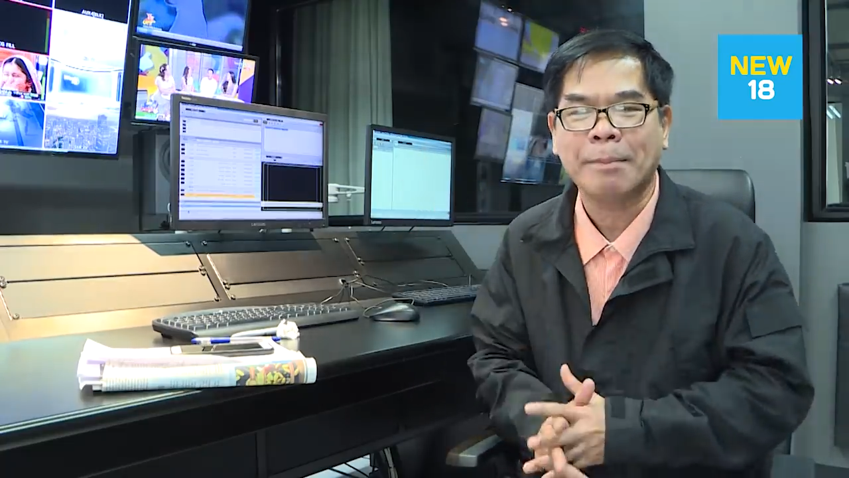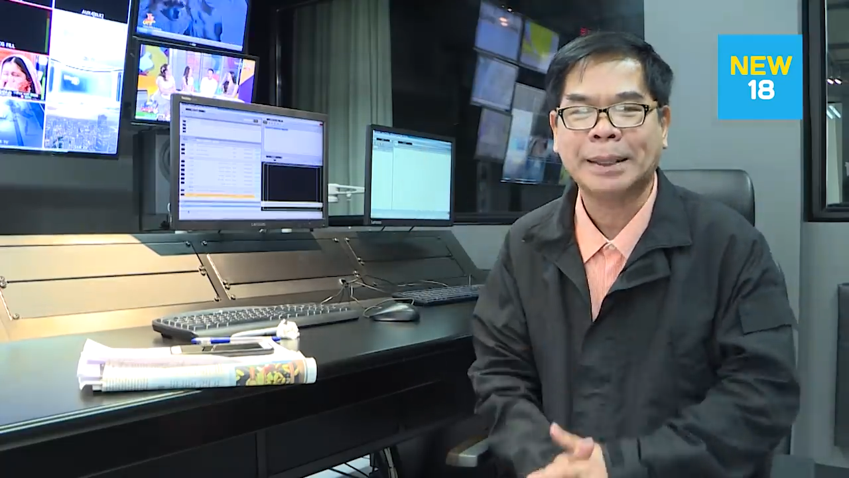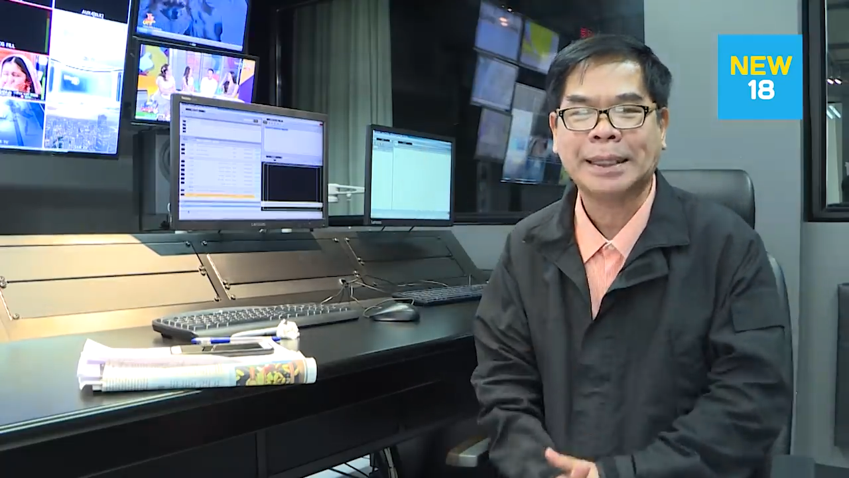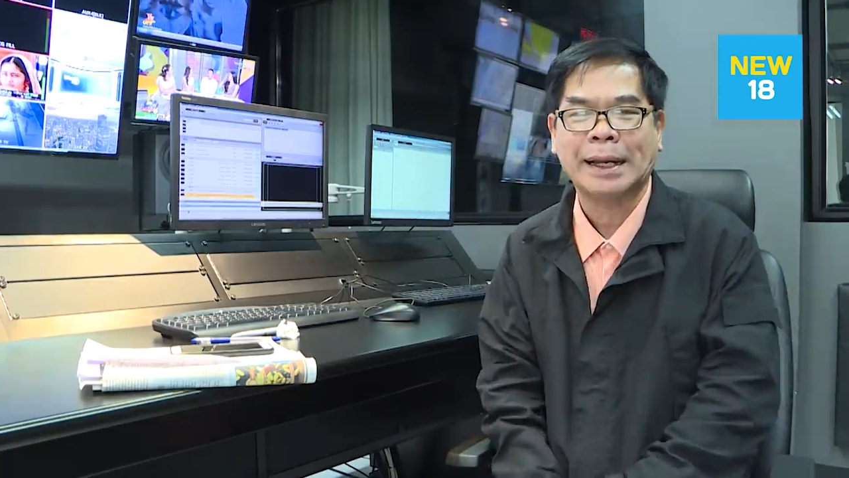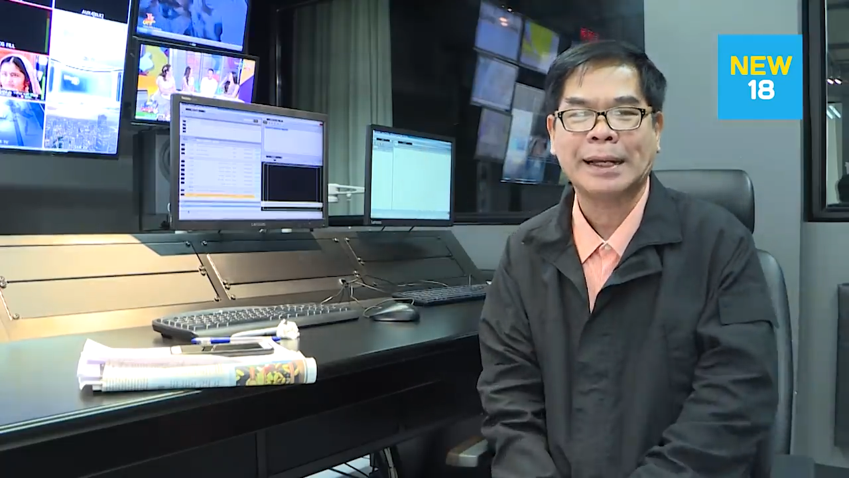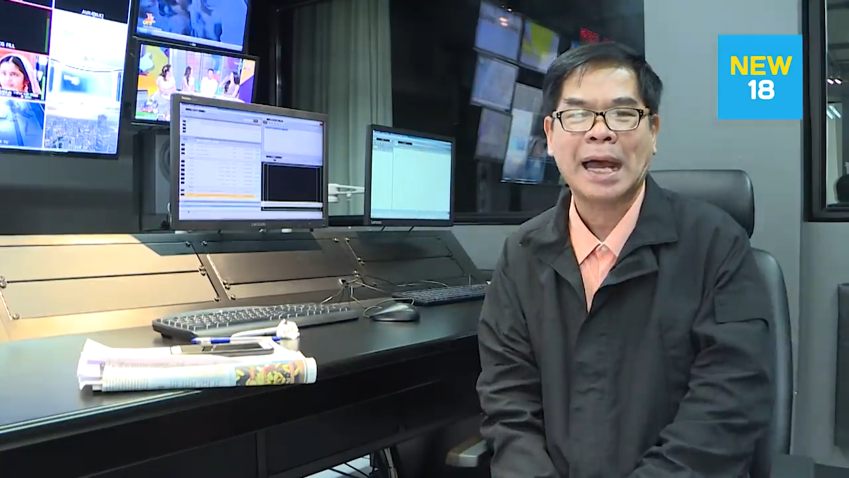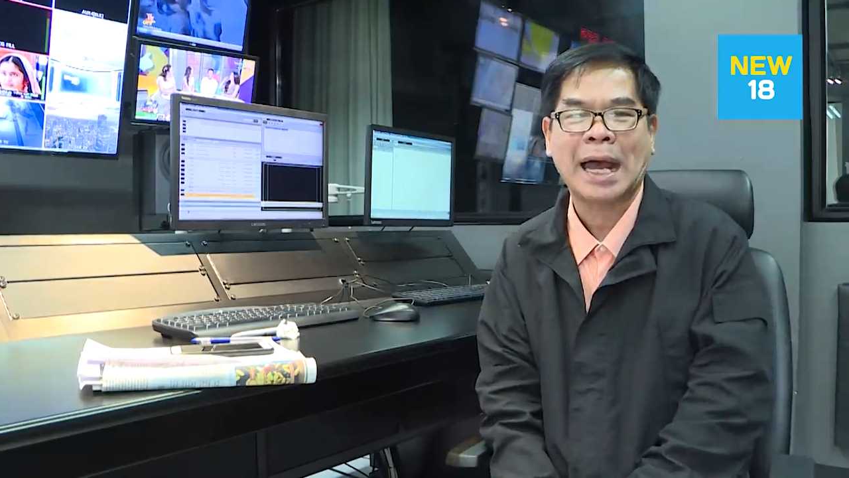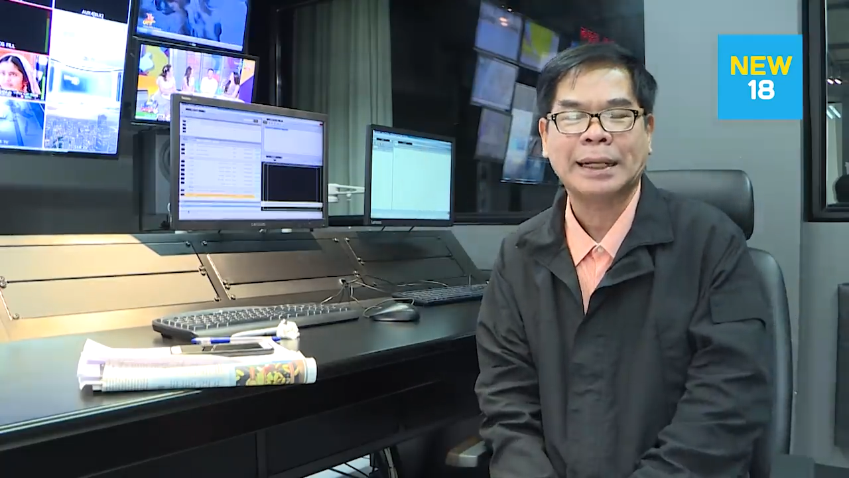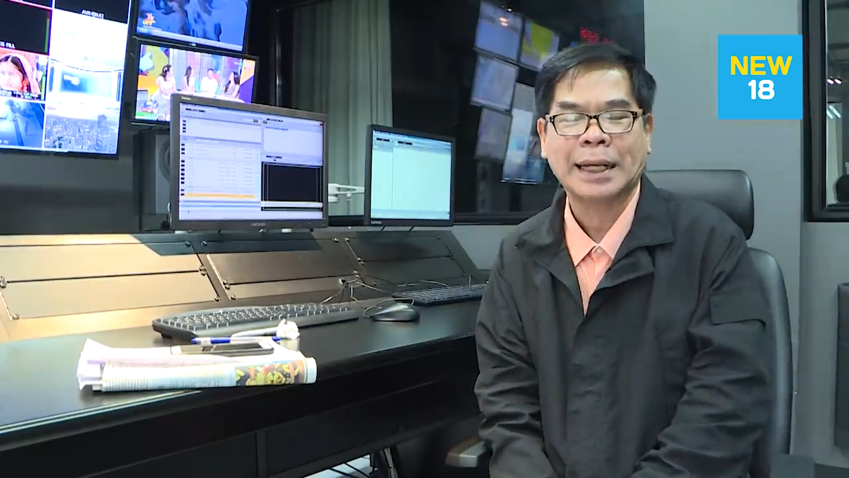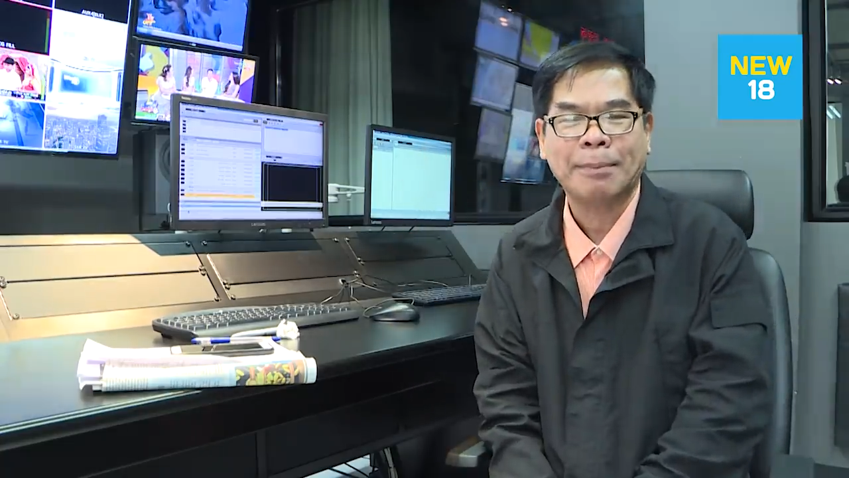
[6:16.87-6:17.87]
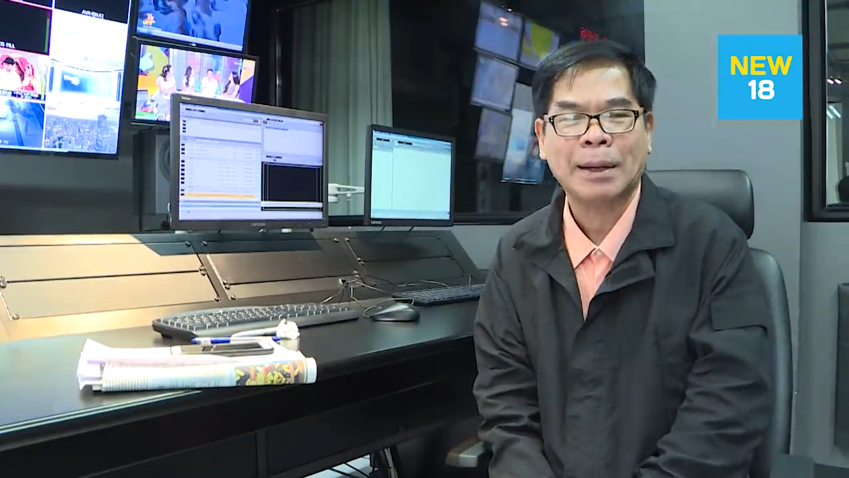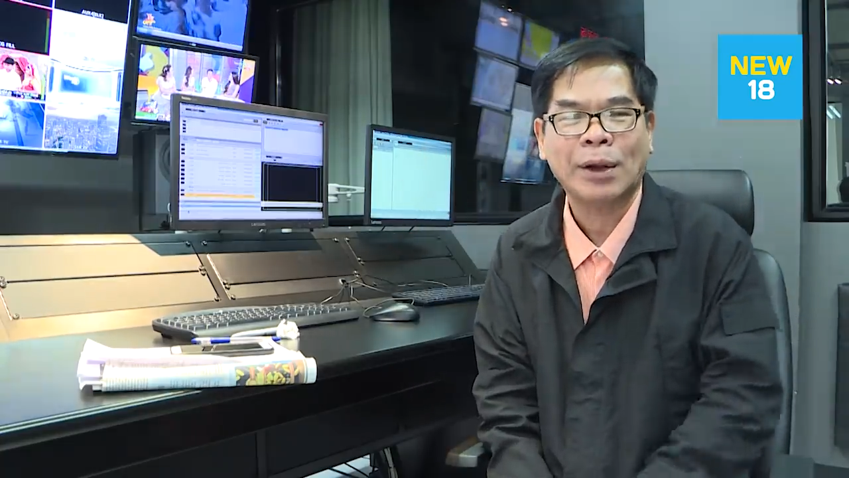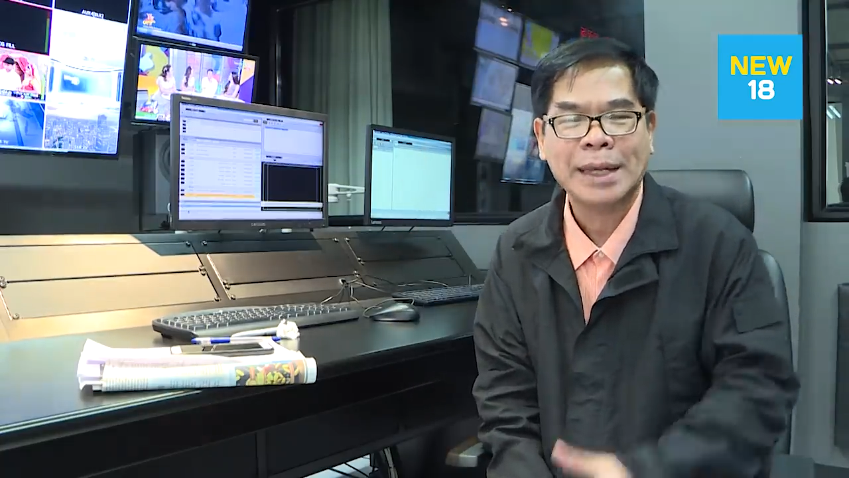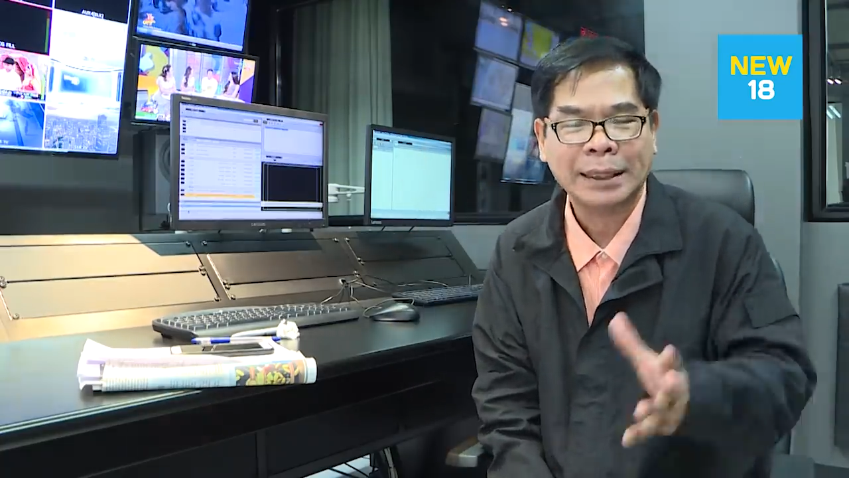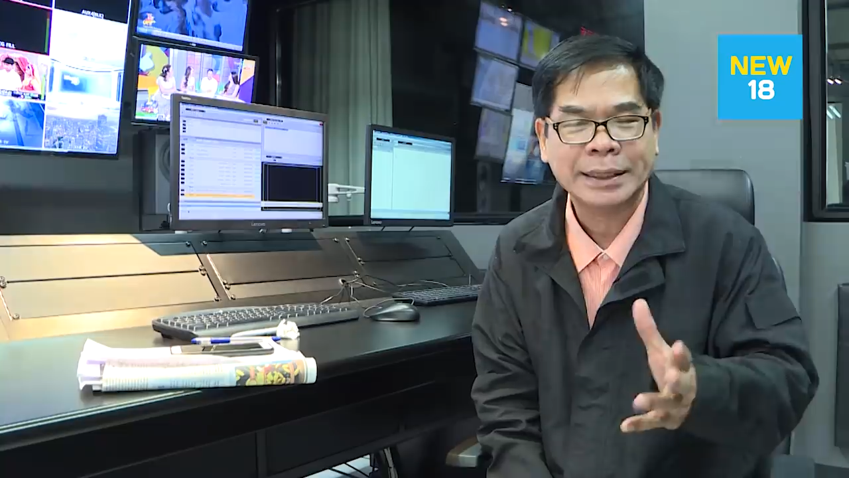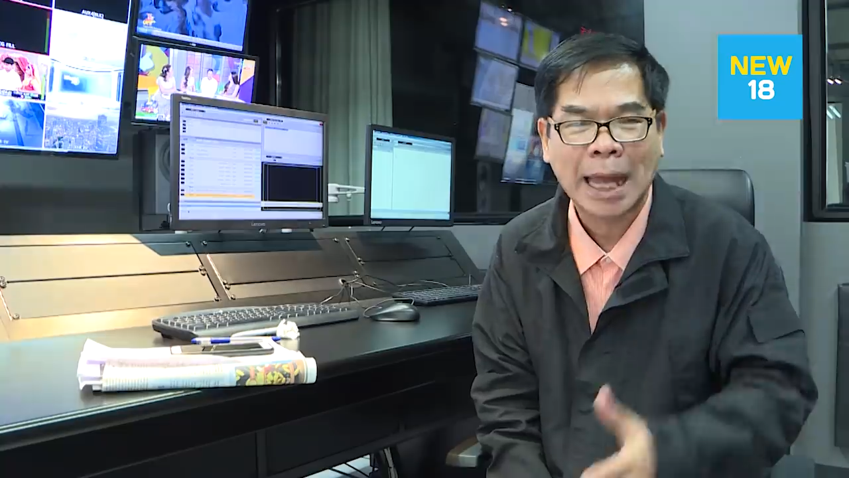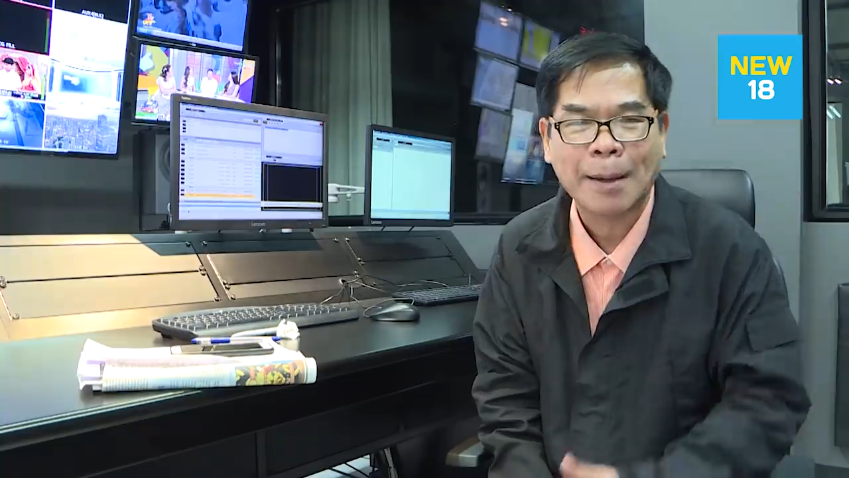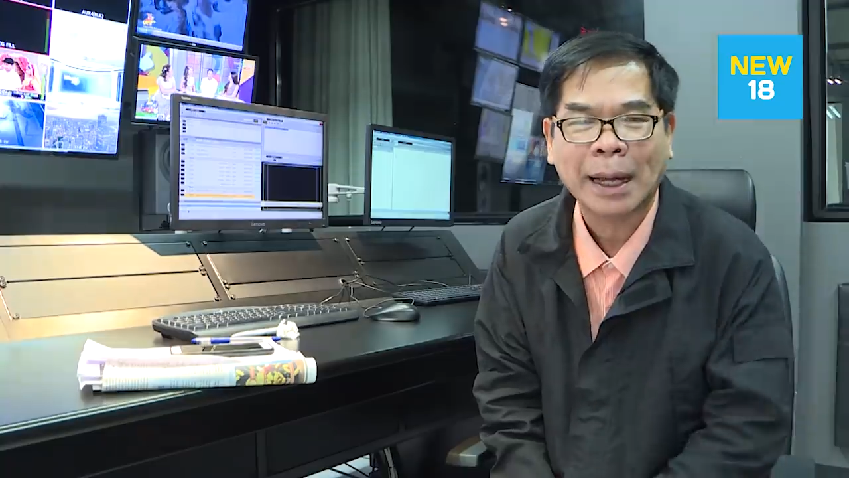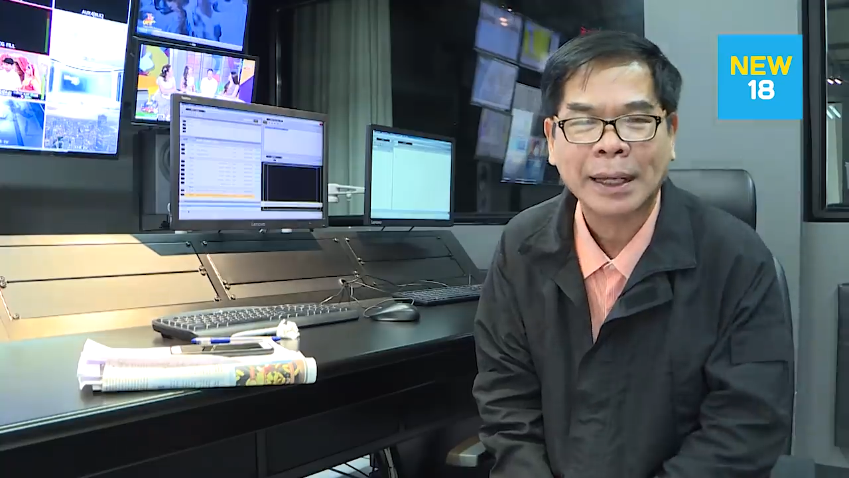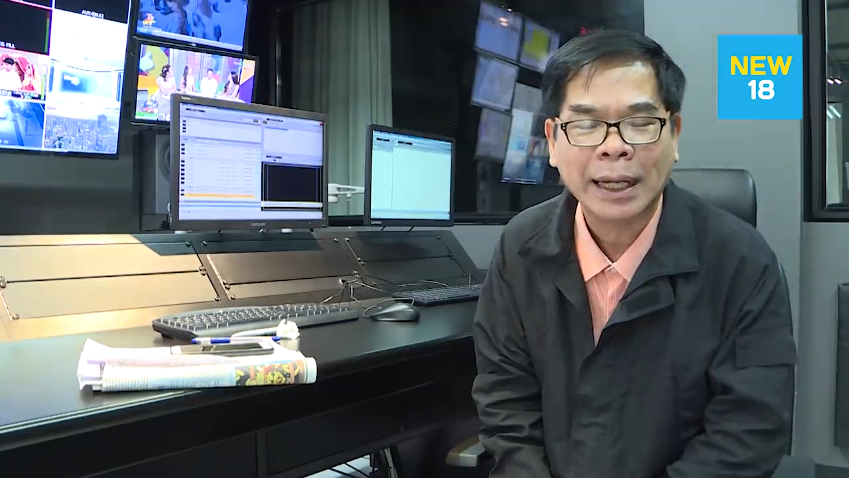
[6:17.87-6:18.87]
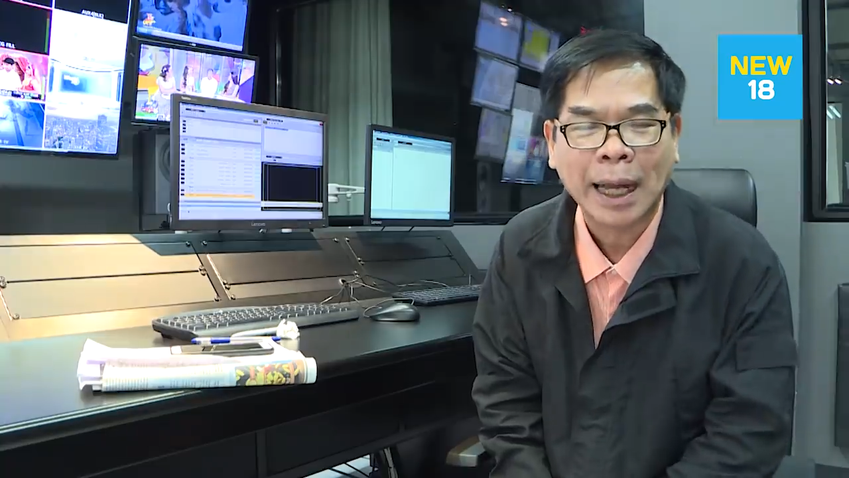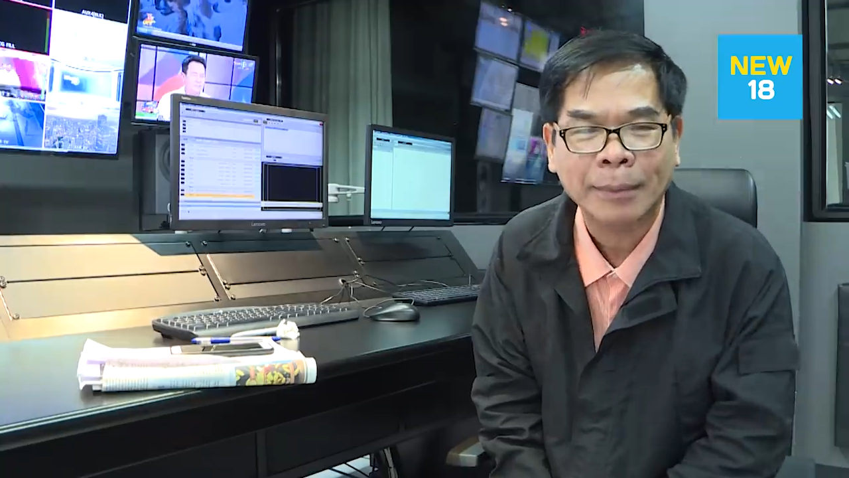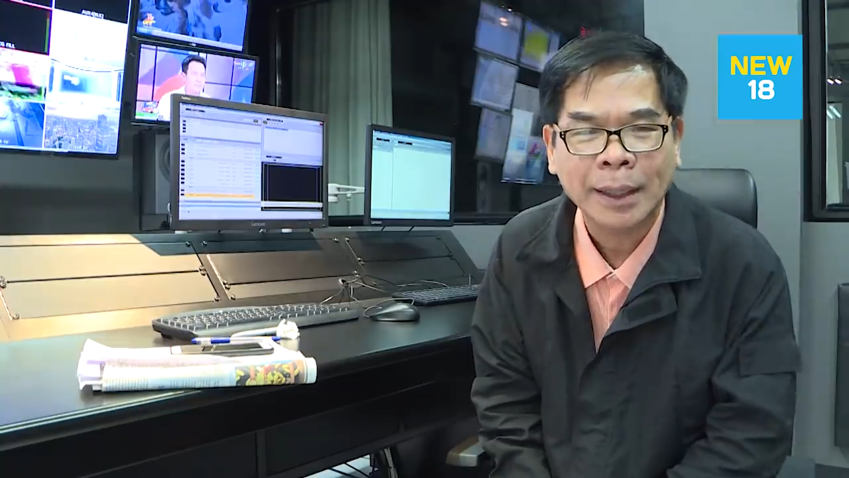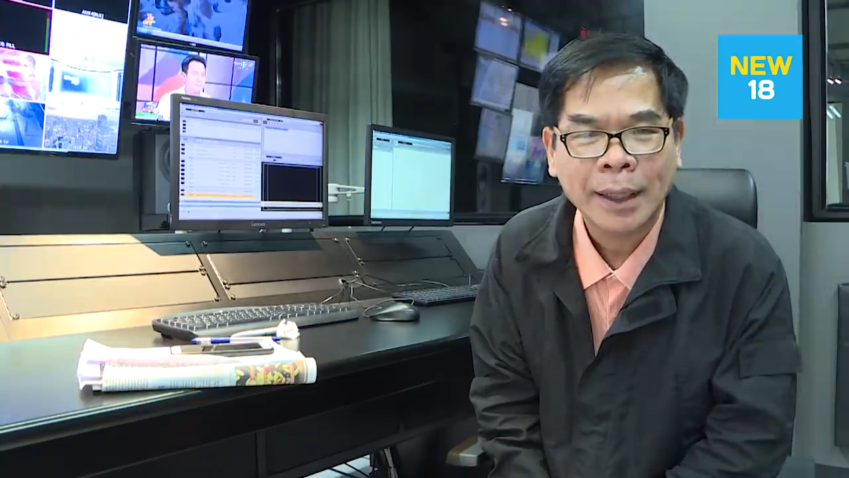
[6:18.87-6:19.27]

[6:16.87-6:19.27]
พิจารณานะครับแล้วก็อย่างที่ทราบกันนะครับ